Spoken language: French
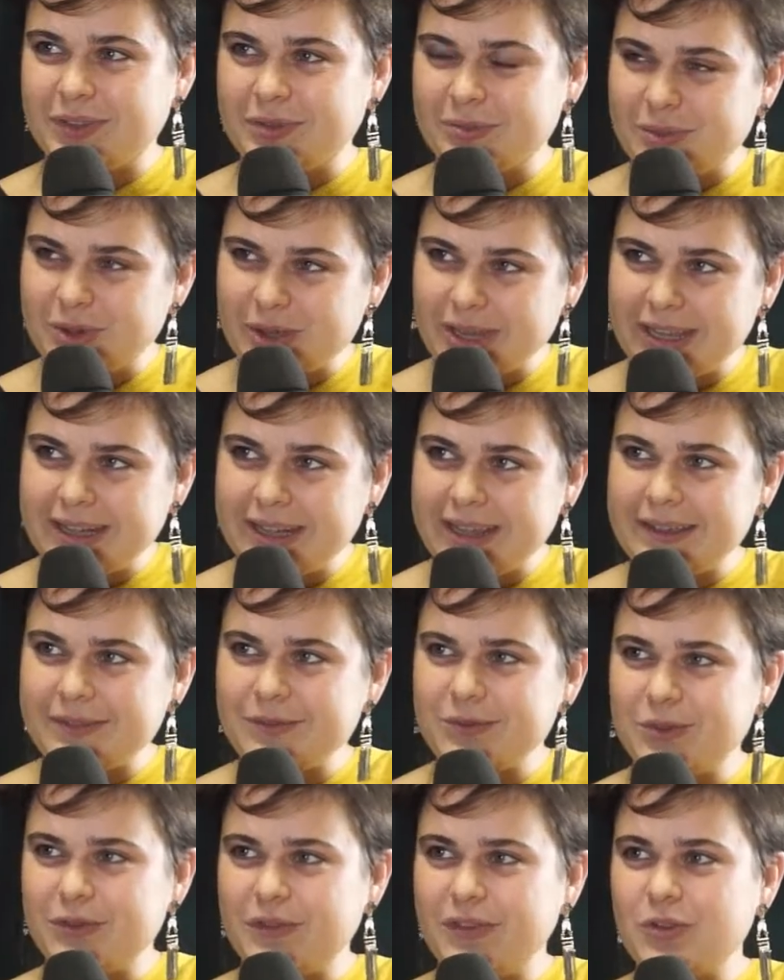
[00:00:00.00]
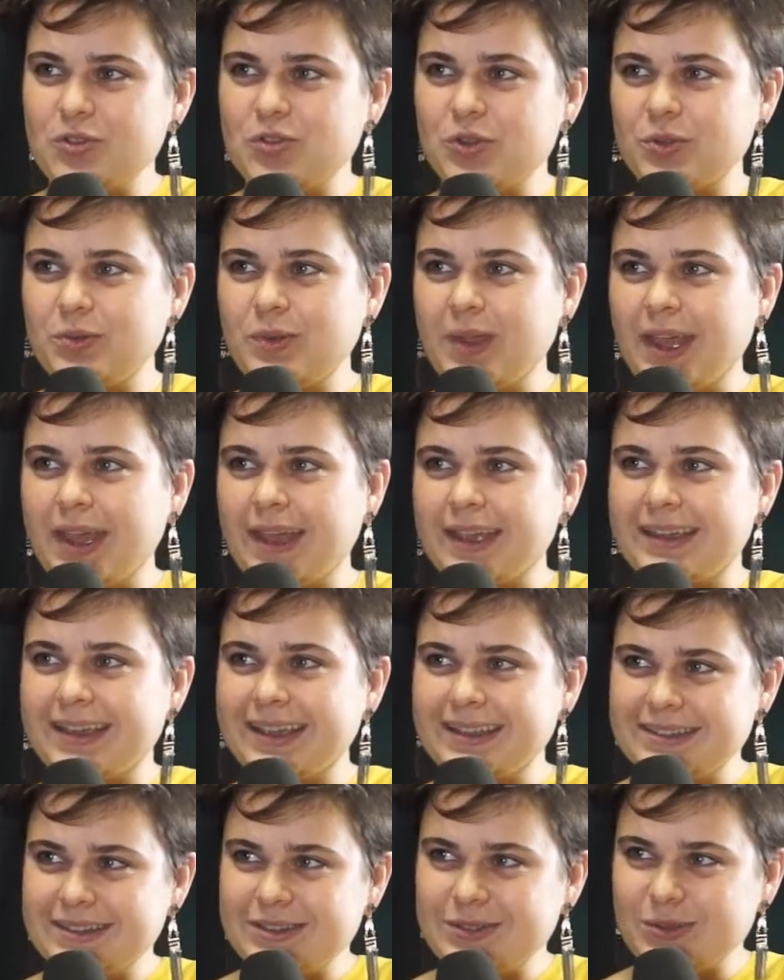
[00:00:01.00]
êtes maurienné, Vous vivez aujourd'hui à
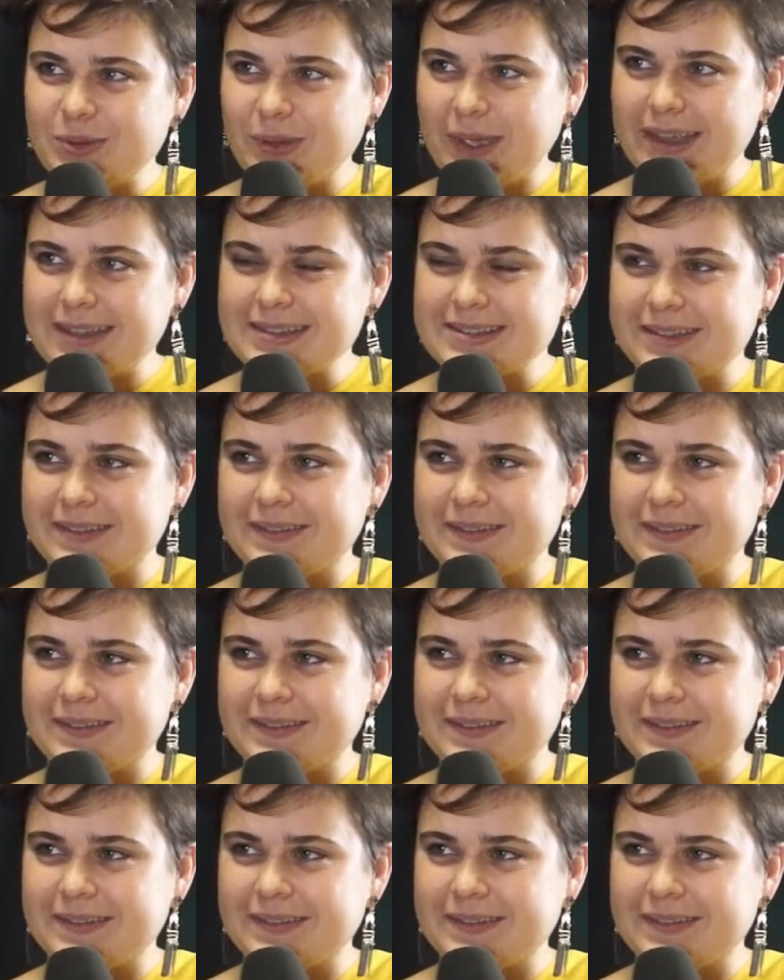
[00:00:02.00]
grisy sur aix